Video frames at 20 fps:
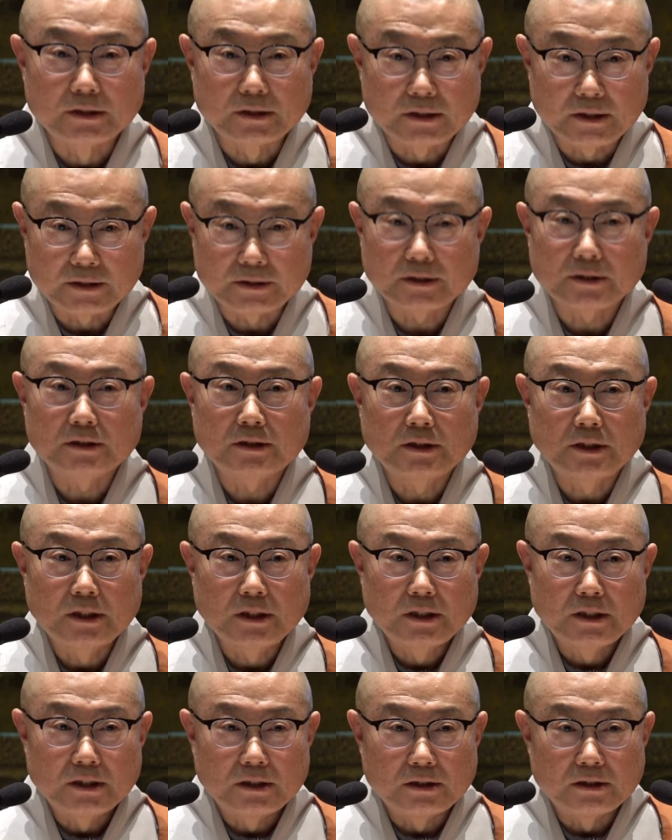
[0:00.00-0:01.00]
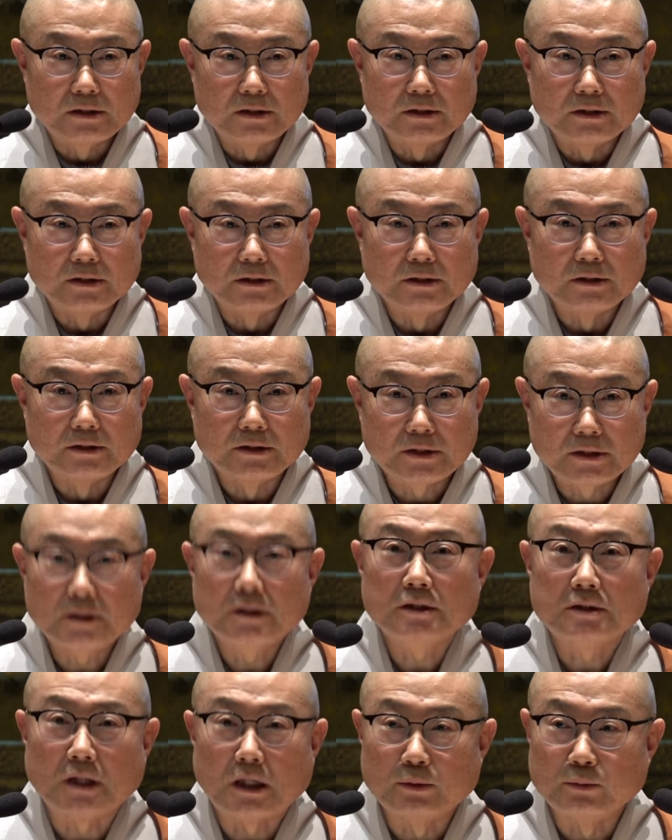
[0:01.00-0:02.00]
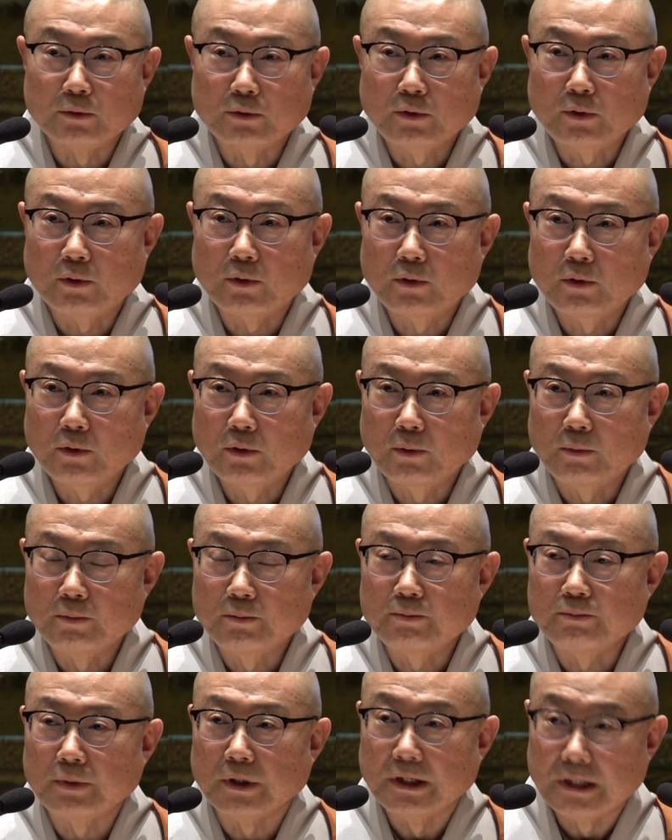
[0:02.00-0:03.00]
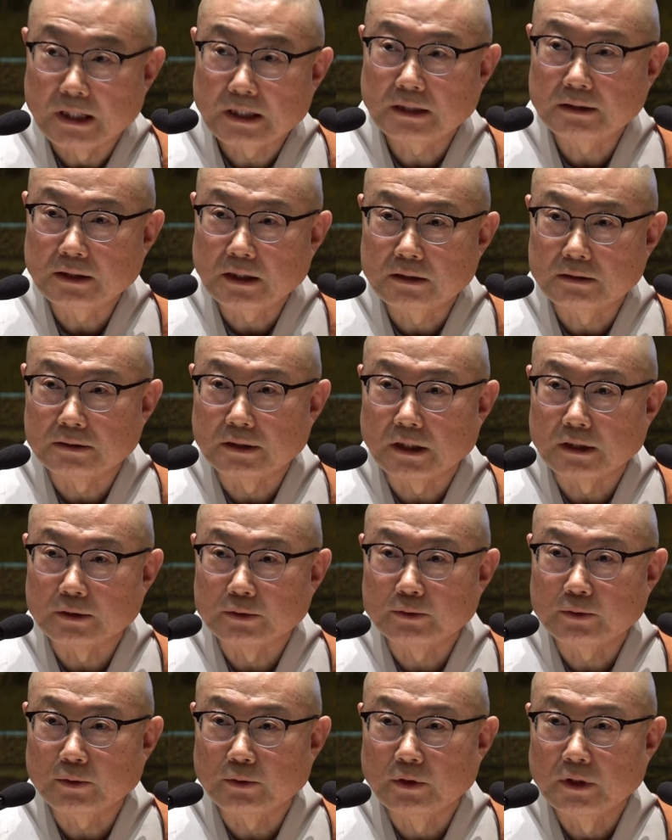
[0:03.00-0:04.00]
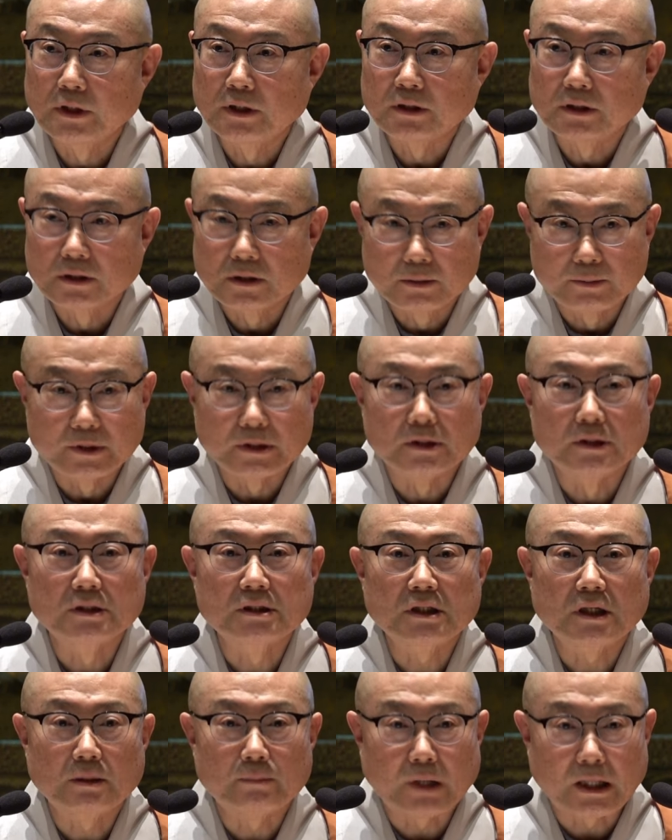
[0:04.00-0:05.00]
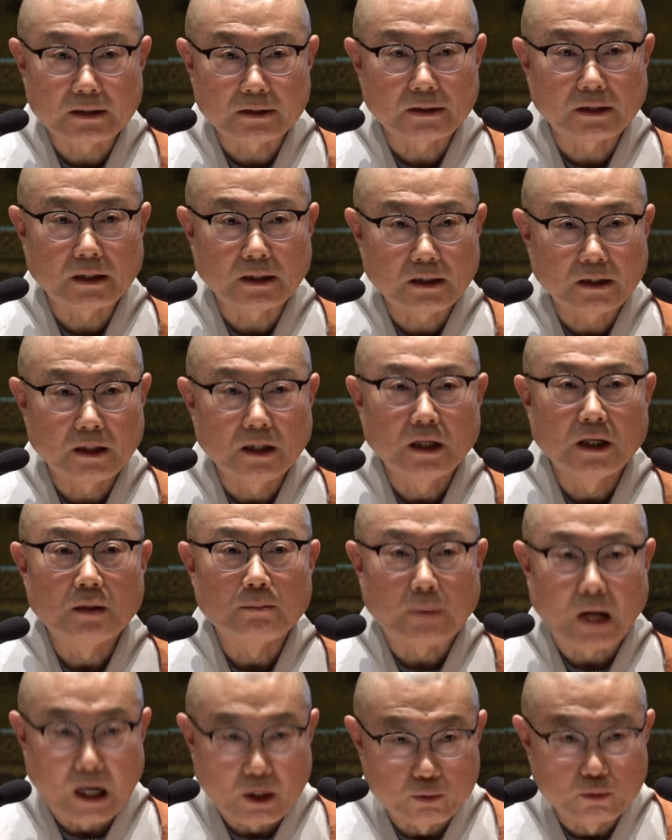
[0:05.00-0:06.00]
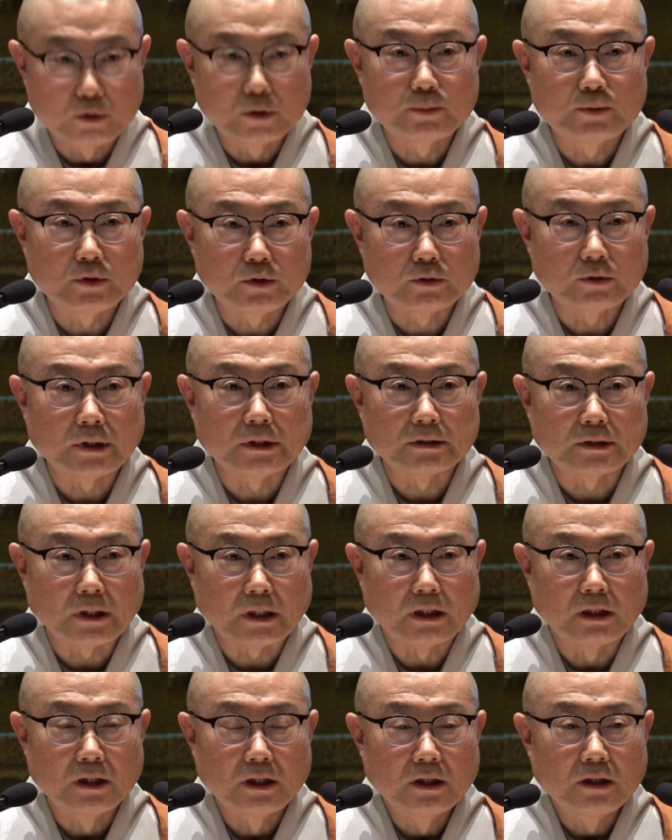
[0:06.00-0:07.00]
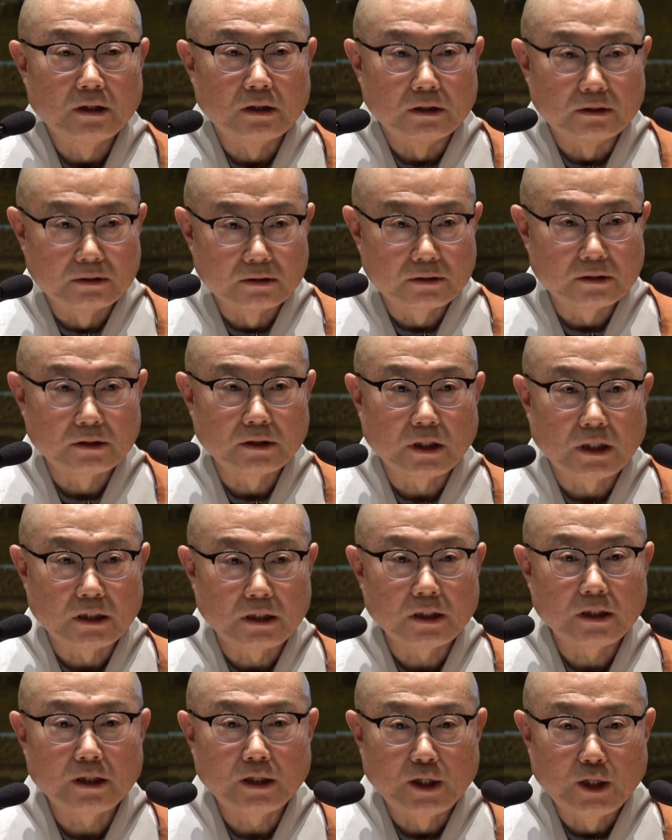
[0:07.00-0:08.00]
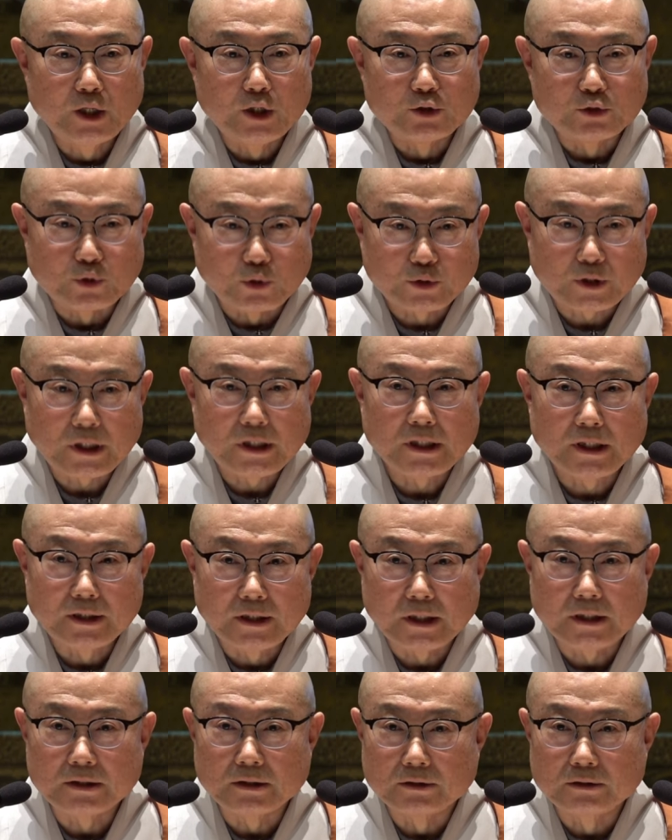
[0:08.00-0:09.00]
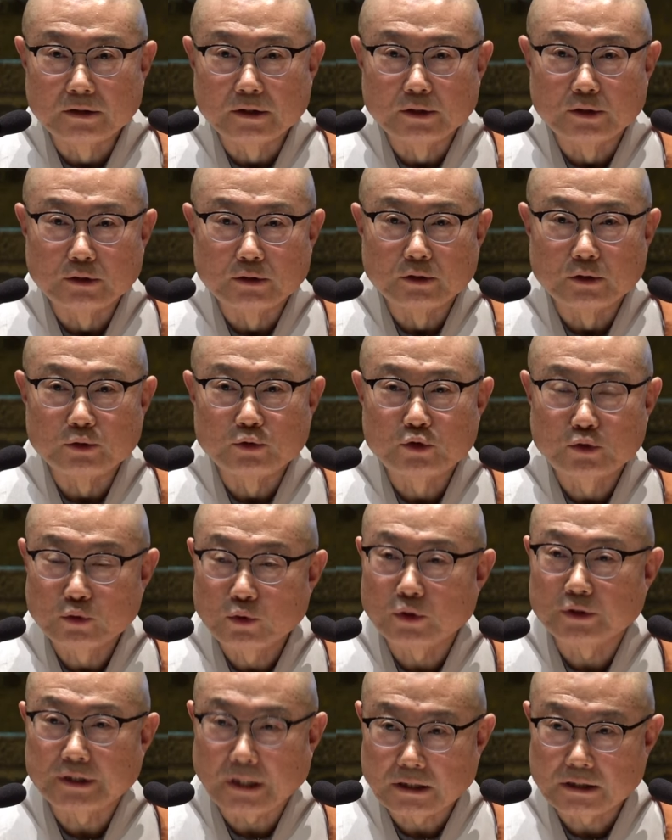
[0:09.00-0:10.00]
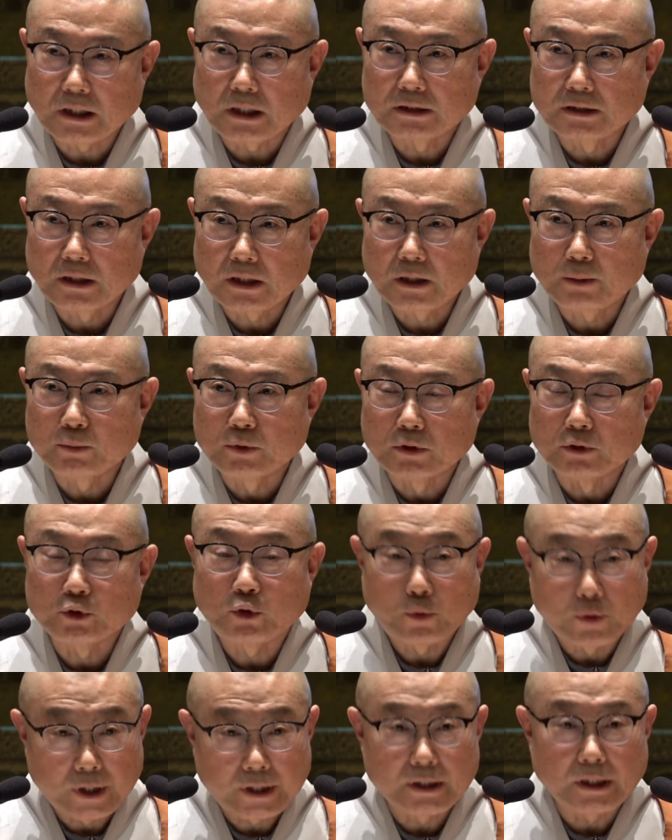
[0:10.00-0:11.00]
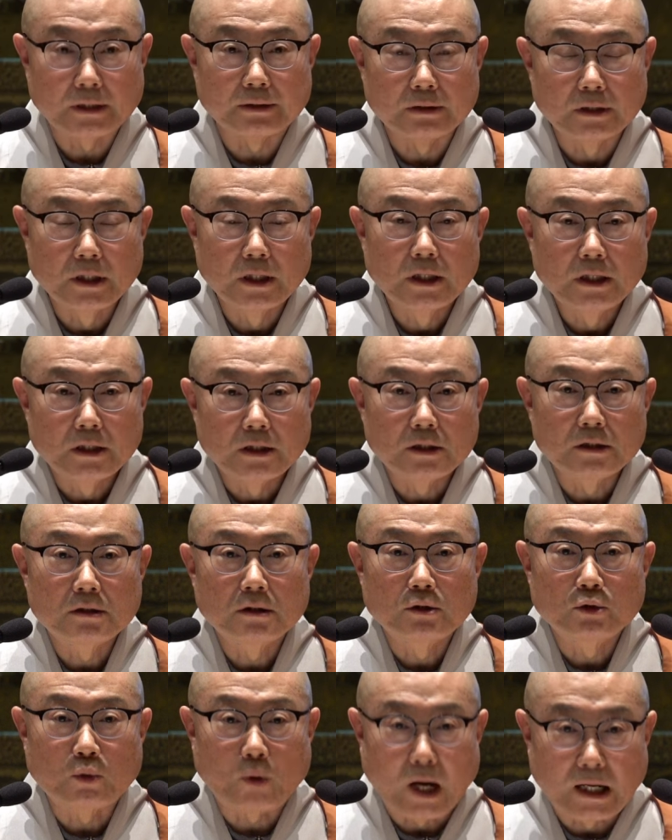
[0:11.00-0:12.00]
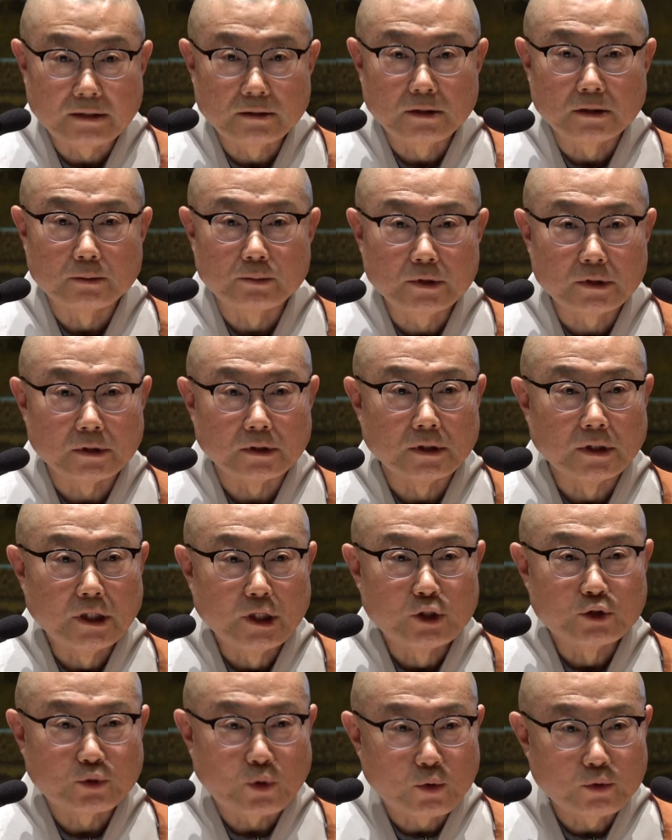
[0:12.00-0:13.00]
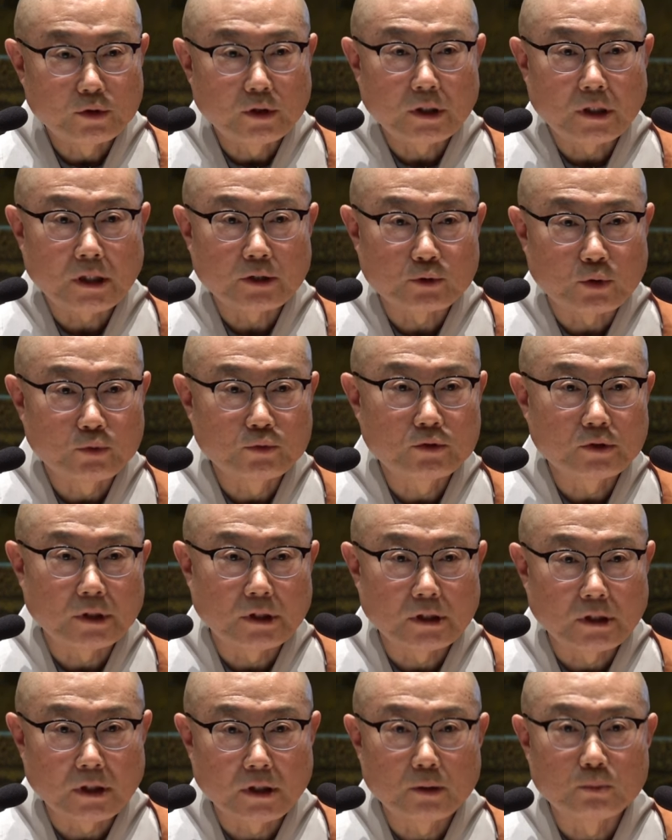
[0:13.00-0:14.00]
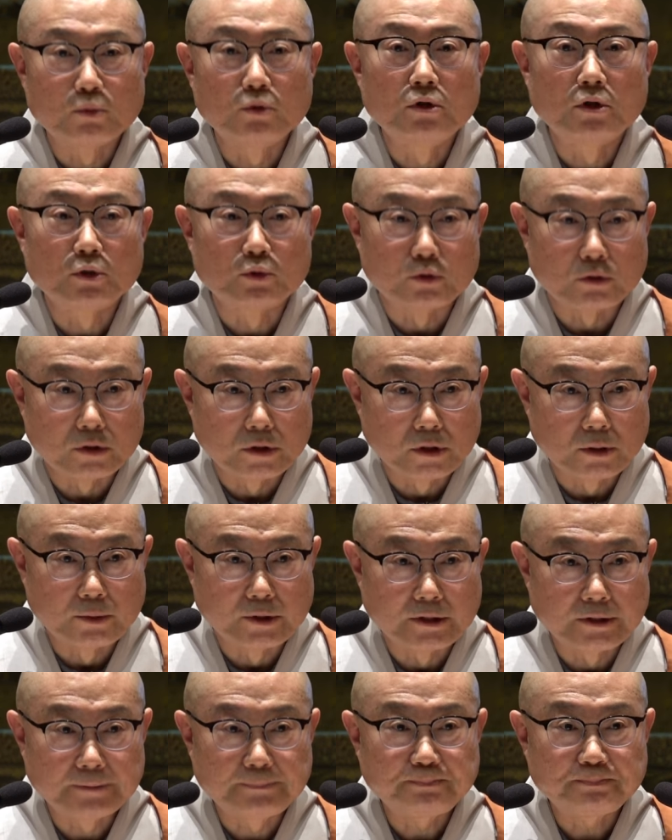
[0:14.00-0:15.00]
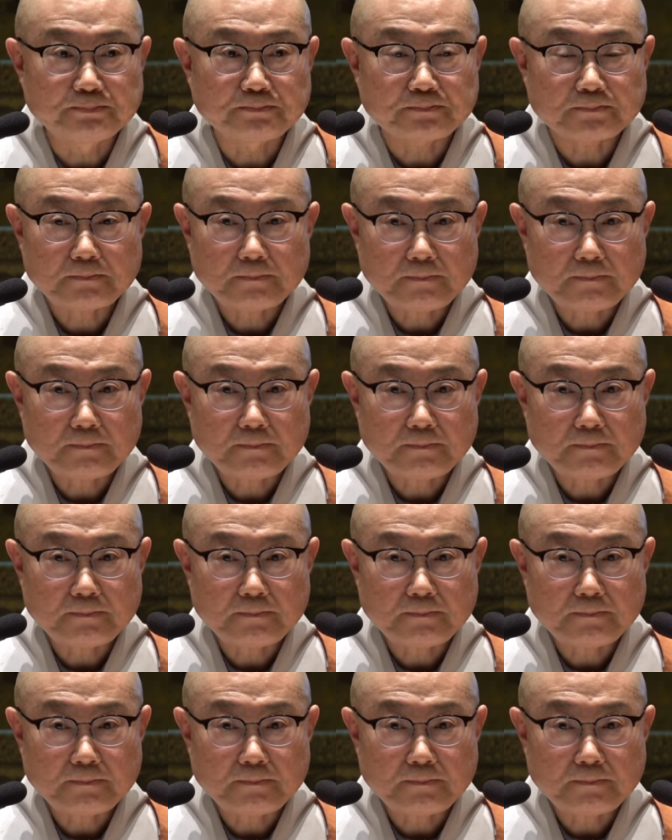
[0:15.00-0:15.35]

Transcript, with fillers: 그래서 이 시대상으로 변해간다는 이야기죠. 그러면 거기에 맞게 바꿀 필요가 있다. 어쨌든 간에 조상에 대한 어떤 그 충효 사상이나 뭐 효에 대한 이런 관념이 손녀나 손녀에게 물려주려면은